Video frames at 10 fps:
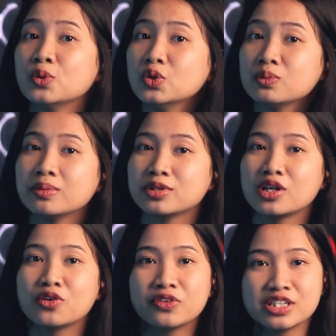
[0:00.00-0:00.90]
untuk badminton
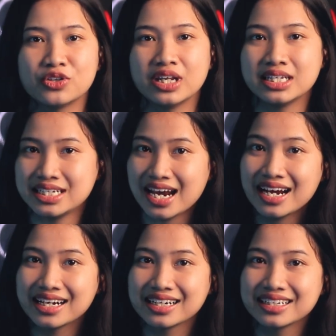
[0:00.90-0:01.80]
lovers Indonesia?
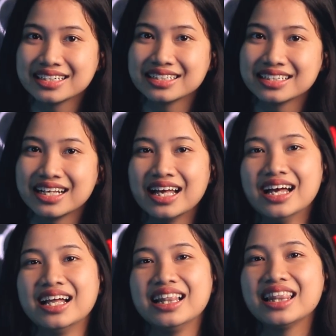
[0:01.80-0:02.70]

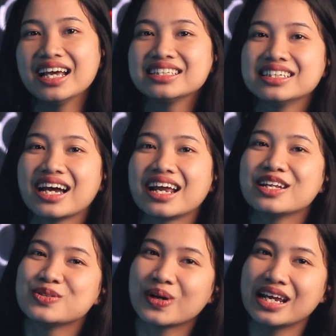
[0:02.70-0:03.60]
Like jika
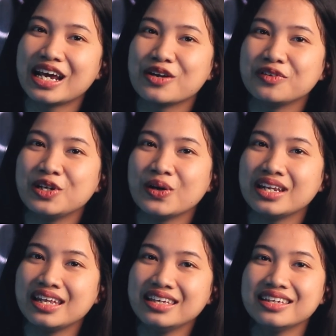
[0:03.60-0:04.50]
kalian suka dengan video
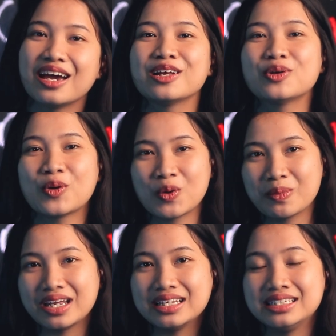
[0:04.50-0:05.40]
ini, atau
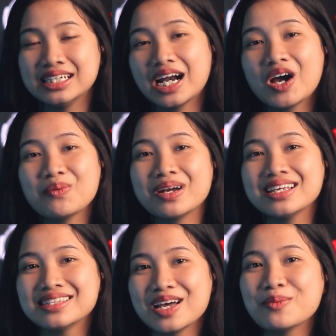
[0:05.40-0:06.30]
komen jika kawan
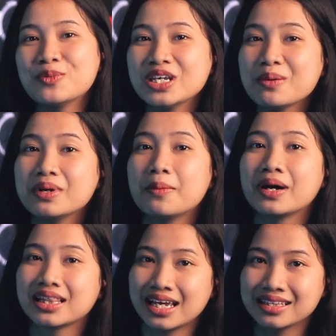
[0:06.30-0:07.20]
Magista punya
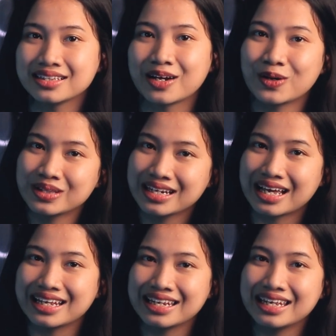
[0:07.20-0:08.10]
pendapat lain tentang konten
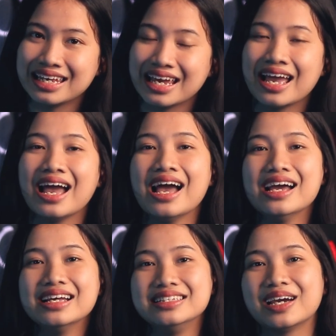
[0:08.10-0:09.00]
kali ini.
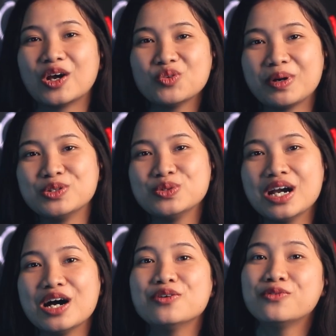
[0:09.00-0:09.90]
Jangan lupa
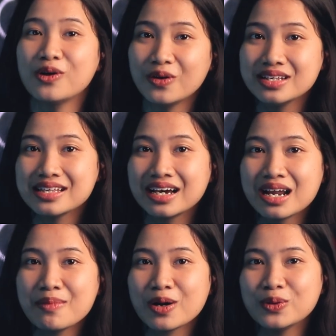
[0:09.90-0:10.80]
juga follow
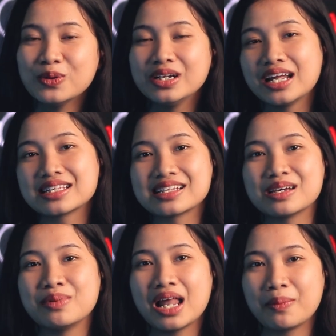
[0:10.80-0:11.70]
Instagram aku di
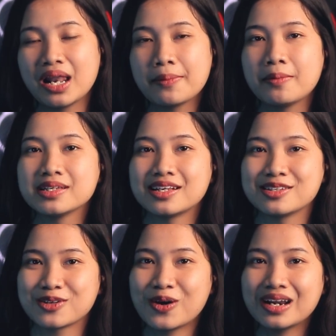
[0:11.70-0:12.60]

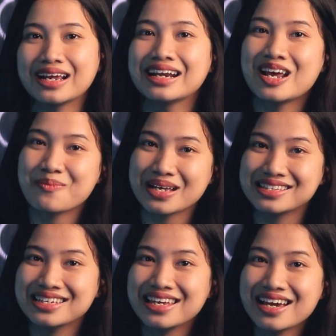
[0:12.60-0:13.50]
@salsabila18 dan
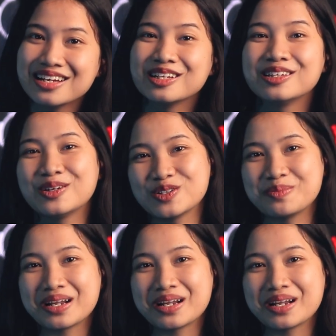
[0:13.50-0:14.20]
pastinya terus